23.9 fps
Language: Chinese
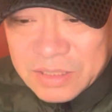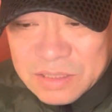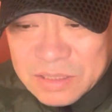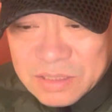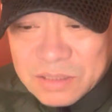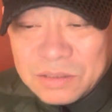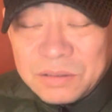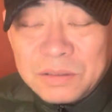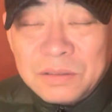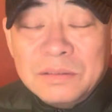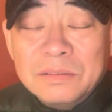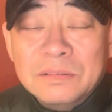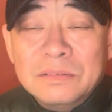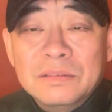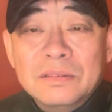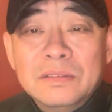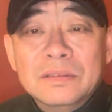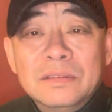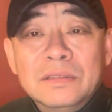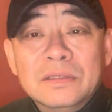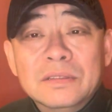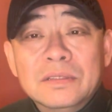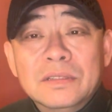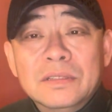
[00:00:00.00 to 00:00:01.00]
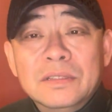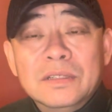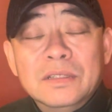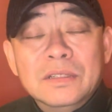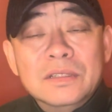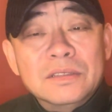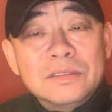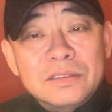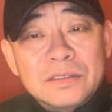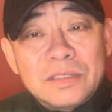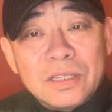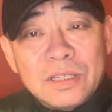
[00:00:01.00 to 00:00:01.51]
时候，
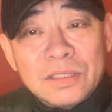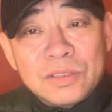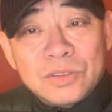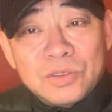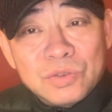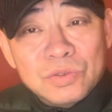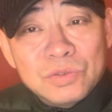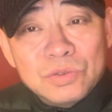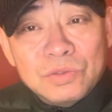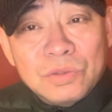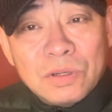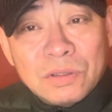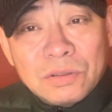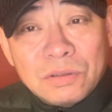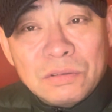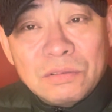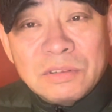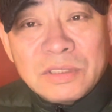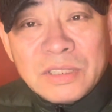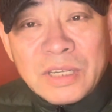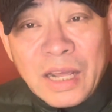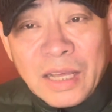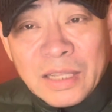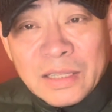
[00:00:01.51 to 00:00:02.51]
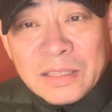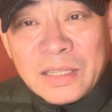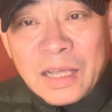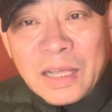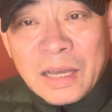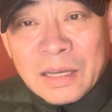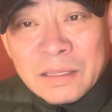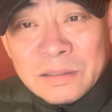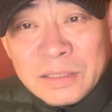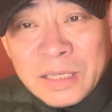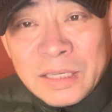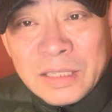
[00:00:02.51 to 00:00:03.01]
这中国共产
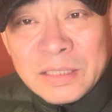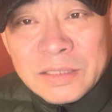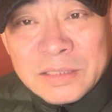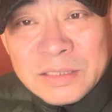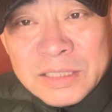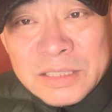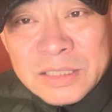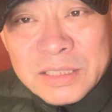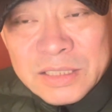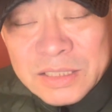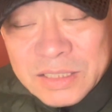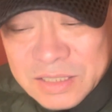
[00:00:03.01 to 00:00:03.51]
党内的这些